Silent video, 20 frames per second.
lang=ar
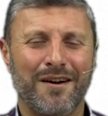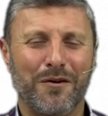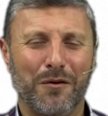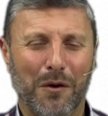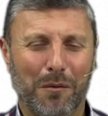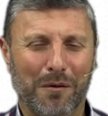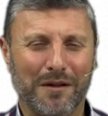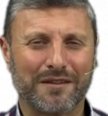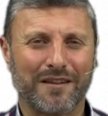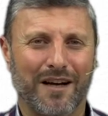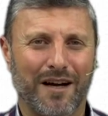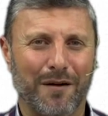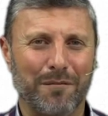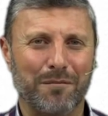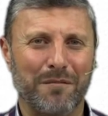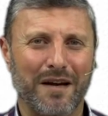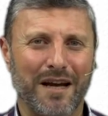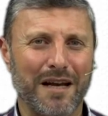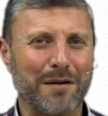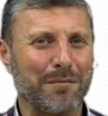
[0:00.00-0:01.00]

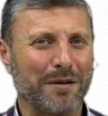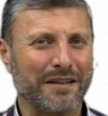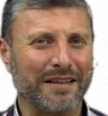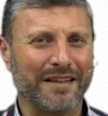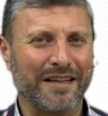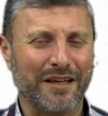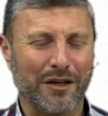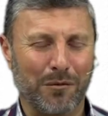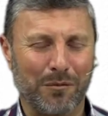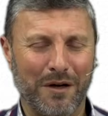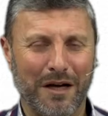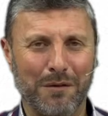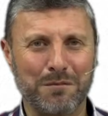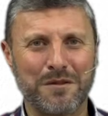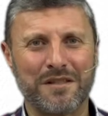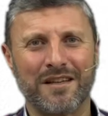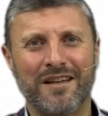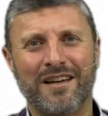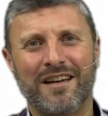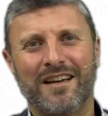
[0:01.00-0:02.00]
ومطعم المدينة يوم
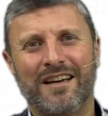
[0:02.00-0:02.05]
أمس